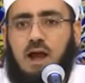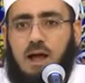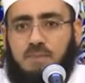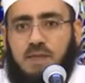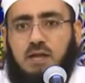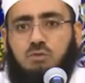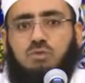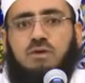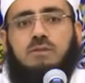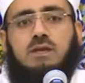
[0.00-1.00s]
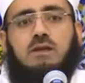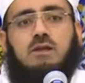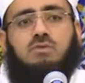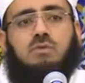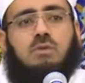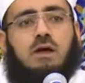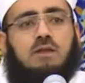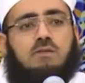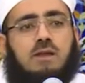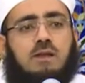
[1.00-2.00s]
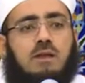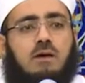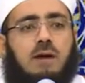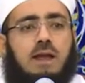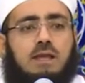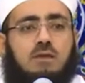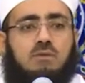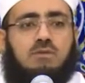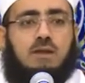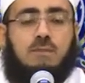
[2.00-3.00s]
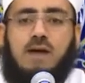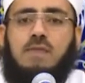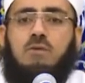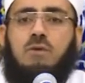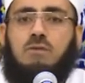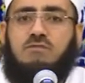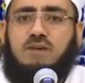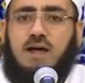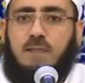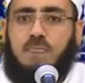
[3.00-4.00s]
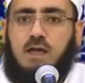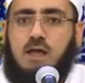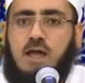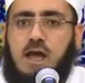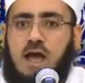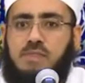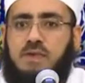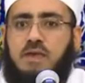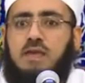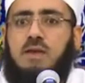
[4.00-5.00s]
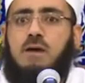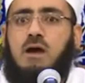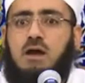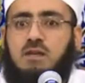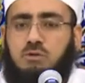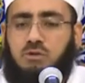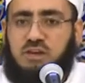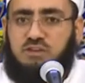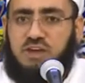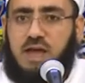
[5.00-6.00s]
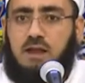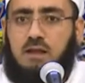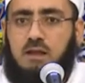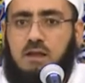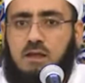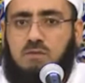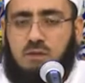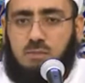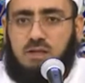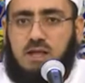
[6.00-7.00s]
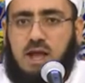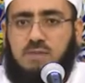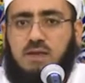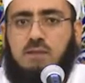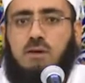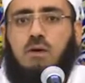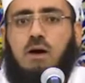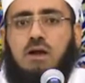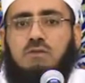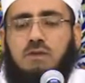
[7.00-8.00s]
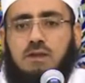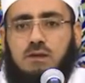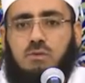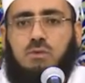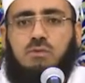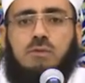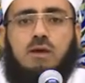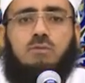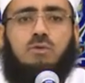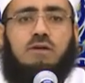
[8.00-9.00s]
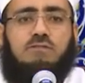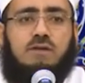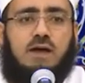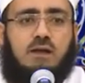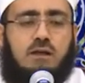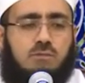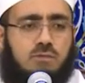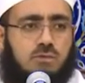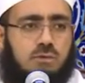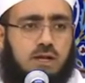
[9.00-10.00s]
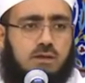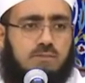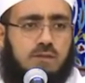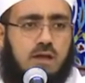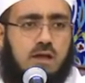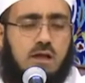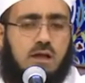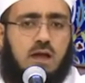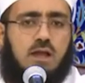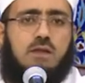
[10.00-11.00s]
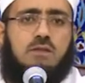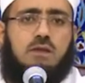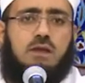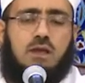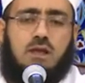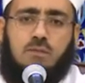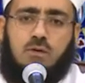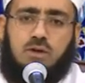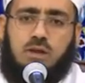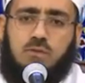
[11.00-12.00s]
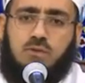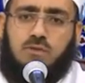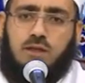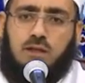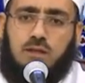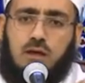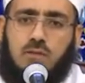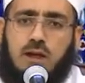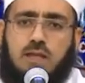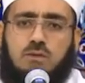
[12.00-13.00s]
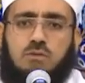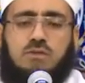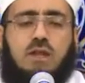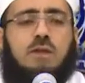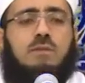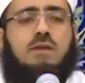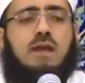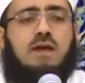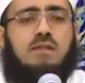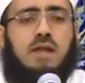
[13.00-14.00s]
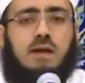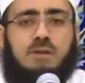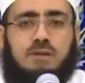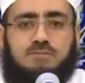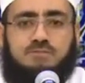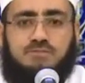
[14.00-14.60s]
حتى يطوف به رسول الله صلى الله عليه وسلم هذا هو الوفاء هذه هي معادن الرجال في مثل هذه المواقف إنه عثمان بن عفان ذو النورين الذي أكرمه النبي صلى الله عليه وسلم بهذا العمل